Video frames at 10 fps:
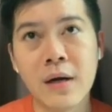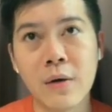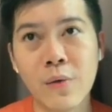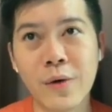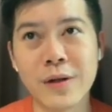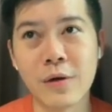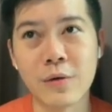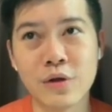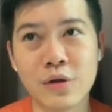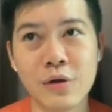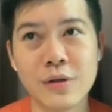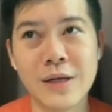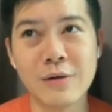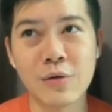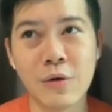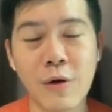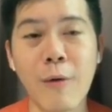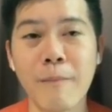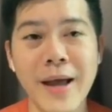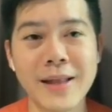呃，如果你有去叫做 c
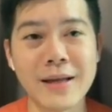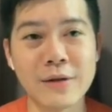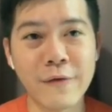o m p a r e 呢，